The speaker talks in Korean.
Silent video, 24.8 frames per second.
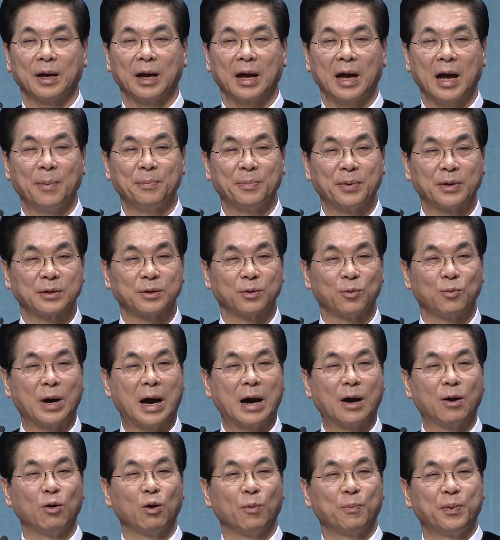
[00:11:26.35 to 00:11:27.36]
한편에서는
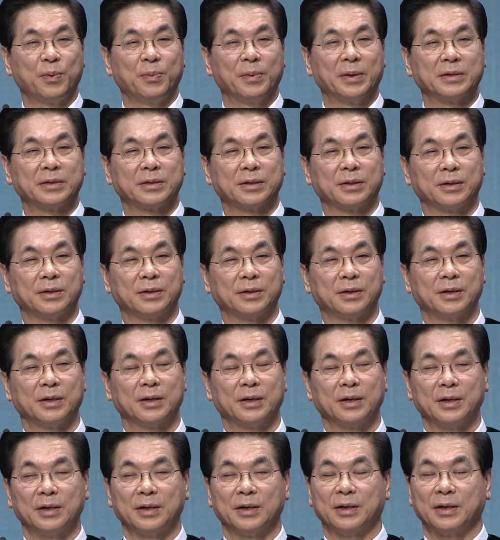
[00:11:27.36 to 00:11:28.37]
왕을 높이면서
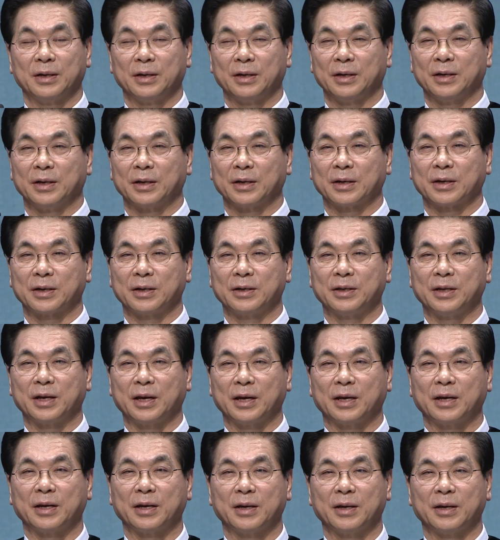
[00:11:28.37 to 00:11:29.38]

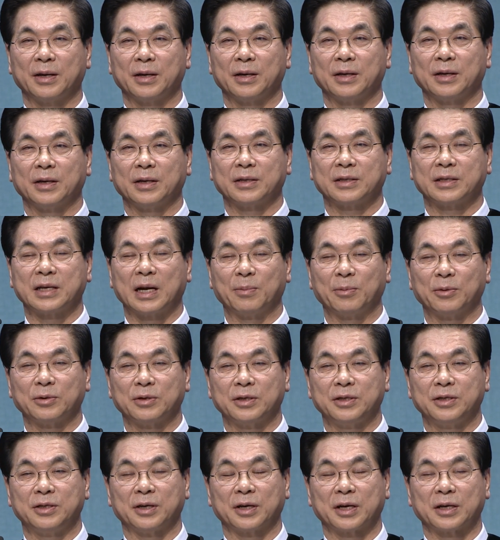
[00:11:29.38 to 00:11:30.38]
그들의
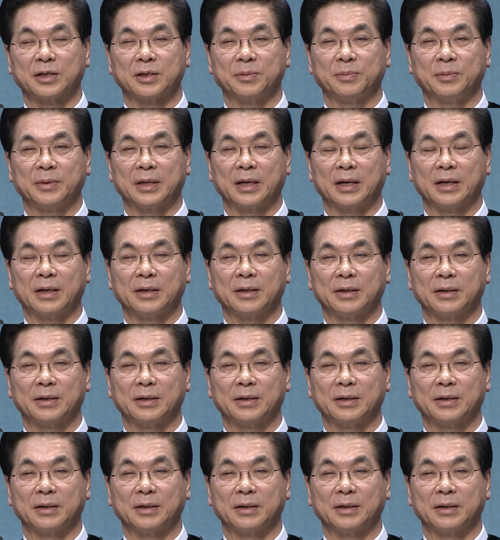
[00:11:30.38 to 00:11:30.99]
잘못을 지적했습니다.